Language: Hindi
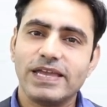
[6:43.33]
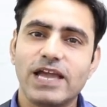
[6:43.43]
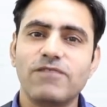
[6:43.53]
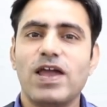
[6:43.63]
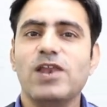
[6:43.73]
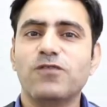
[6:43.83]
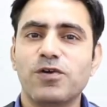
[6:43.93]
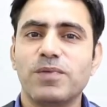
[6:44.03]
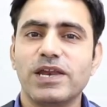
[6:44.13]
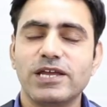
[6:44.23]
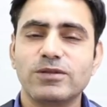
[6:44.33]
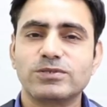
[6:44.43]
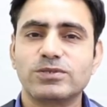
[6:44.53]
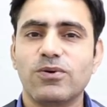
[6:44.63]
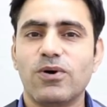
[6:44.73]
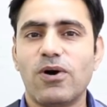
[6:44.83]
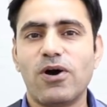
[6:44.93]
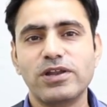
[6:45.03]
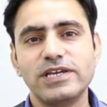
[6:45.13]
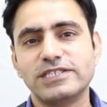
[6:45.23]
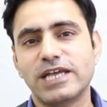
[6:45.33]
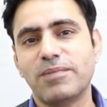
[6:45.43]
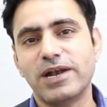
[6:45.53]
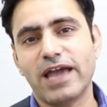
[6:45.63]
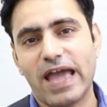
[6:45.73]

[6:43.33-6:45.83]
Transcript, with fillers: ये एक वैल्यू फॉर मनी है दोस्तों और ये सेगमेंट